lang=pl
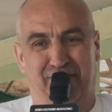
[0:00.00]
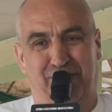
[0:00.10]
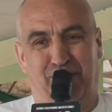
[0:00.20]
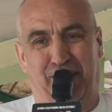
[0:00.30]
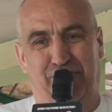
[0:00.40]
w
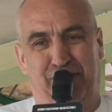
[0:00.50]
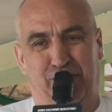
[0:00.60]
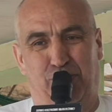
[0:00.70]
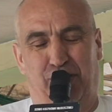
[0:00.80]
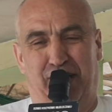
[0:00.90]
dogrywce
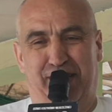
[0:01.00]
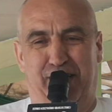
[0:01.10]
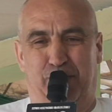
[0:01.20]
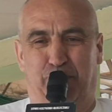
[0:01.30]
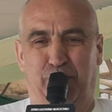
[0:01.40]
drużyna
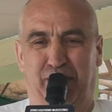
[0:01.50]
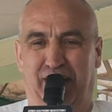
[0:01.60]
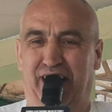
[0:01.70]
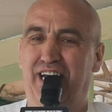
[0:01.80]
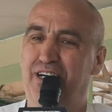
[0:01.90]
ze
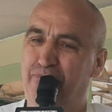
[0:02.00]
Spójni.